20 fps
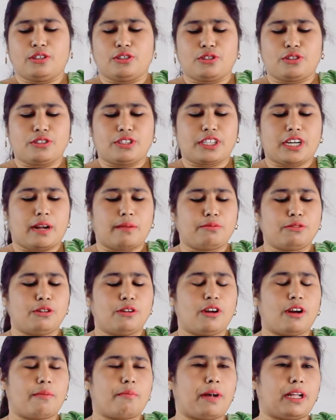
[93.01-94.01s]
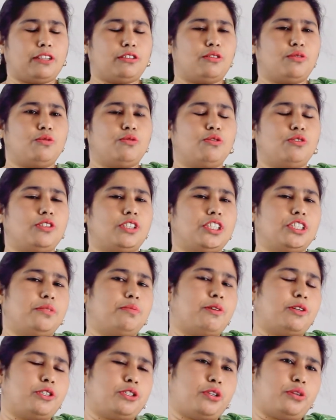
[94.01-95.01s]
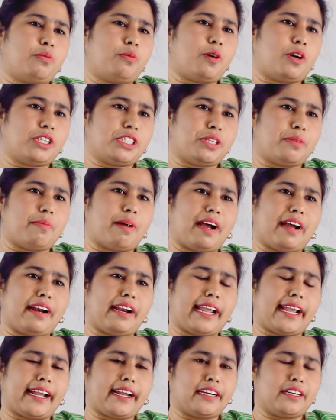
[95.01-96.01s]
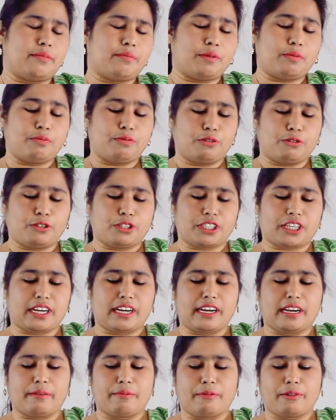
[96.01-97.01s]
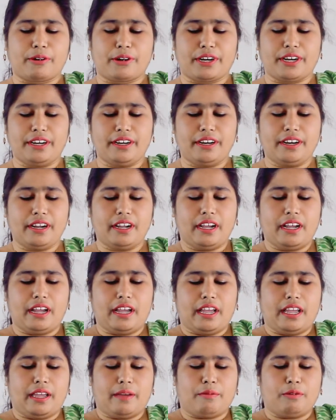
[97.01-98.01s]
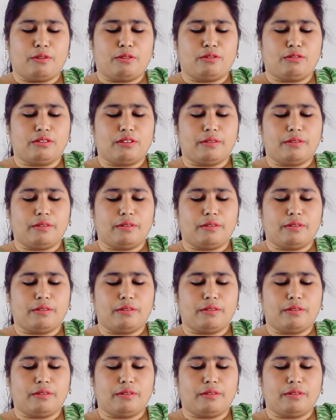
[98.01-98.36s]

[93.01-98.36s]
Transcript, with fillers: সৈয়দ শামসুল হক মাত্র উনত্রিশ বছর বয়সে বাংলা একাডেমি পুরস্কার লাভ করেন এবং